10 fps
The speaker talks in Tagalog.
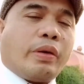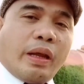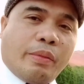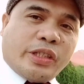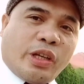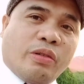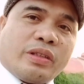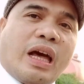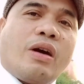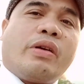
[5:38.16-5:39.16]
wala masyadong
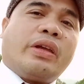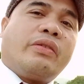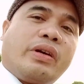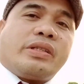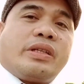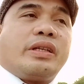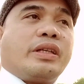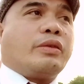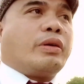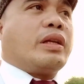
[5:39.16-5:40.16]
tao ngayon no,
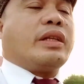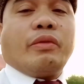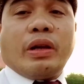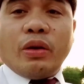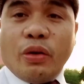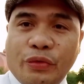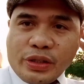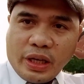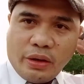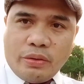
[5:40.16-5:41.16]
kasi walang, walang
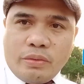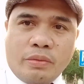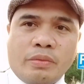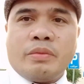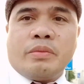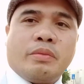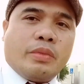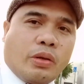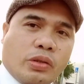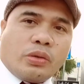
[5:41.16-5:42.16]
office ngayon
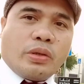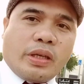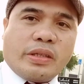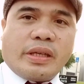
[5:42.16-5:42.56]
because today is